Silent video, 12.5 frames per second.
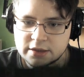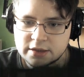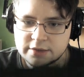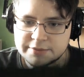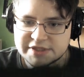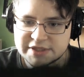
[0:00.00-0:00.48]

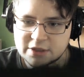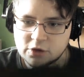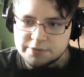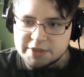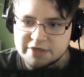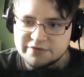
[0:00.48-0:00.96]
Wir müssen da
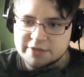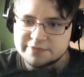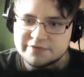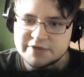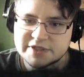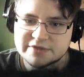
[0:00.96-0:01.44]
oben hin. Wie, gibt,
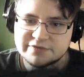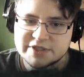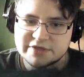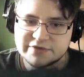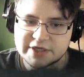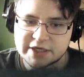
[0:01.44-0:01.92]
was, wie
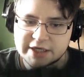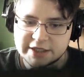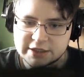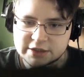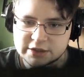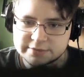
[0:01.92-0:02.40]
sind wir hier
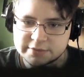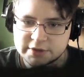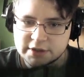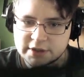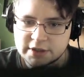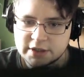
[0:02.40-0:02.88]
reingekommen?
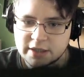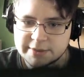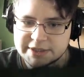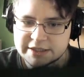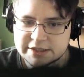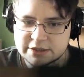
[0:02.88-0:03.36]
Aber
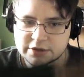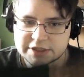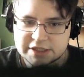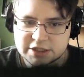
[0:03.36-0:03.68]
hier geht's hoch. Das